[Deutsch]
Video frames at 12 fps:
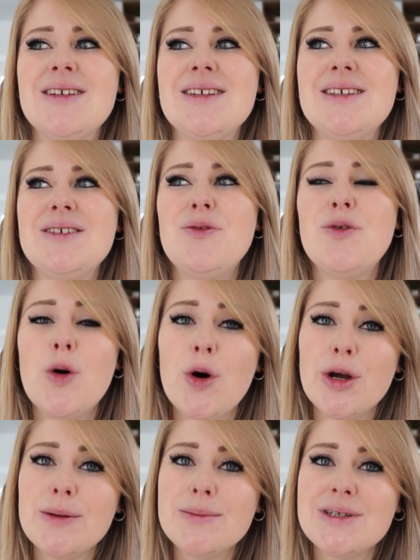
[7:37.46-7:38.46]
Ich
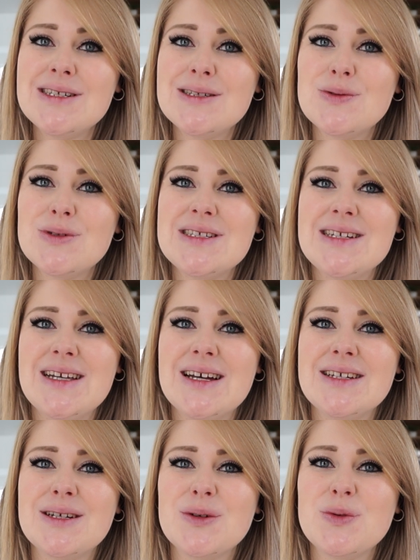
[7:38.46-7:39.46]
freue mich so
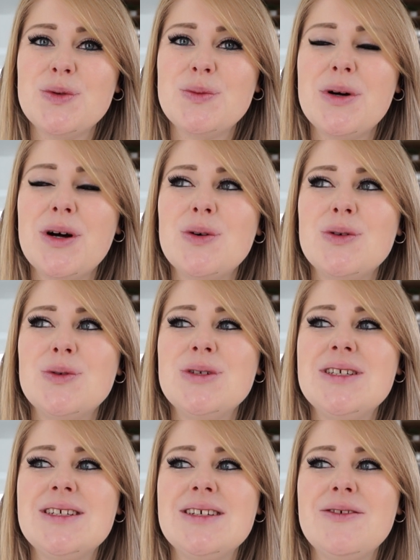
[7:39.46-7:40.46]
sehr darüber und